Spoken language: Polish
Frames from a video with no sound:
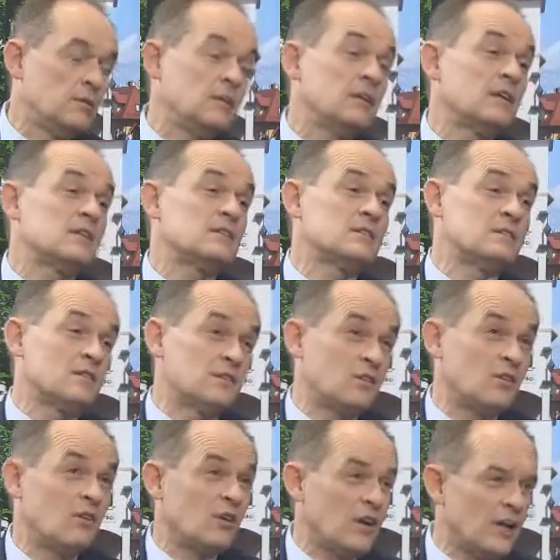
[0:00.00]
No i teraz
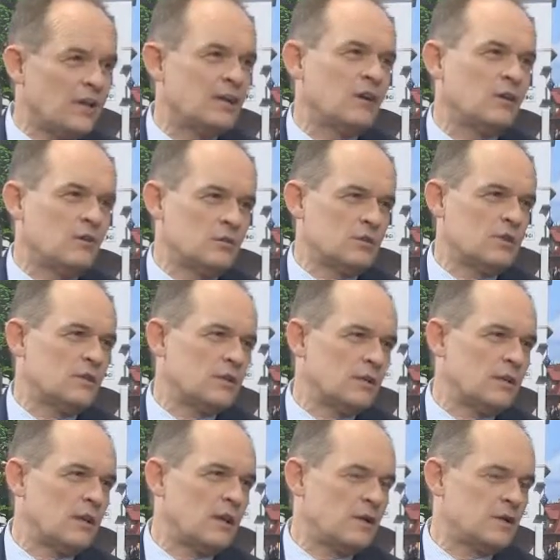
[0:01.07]
kolejne koszty
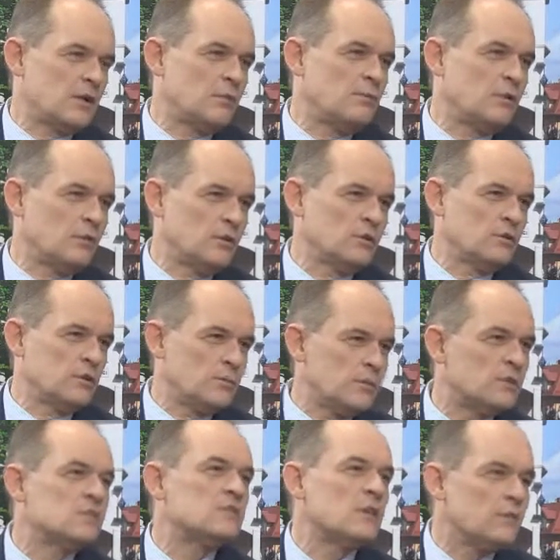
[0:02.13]
czy należało ponosić,
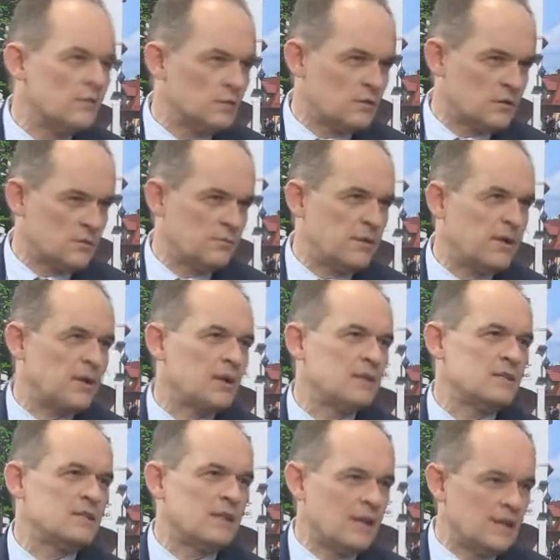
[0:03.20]
żeby znowu to
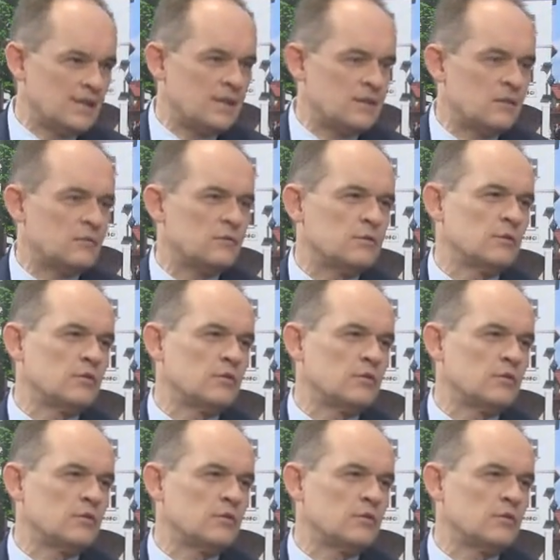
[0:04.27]
zbierać, zlecać, to,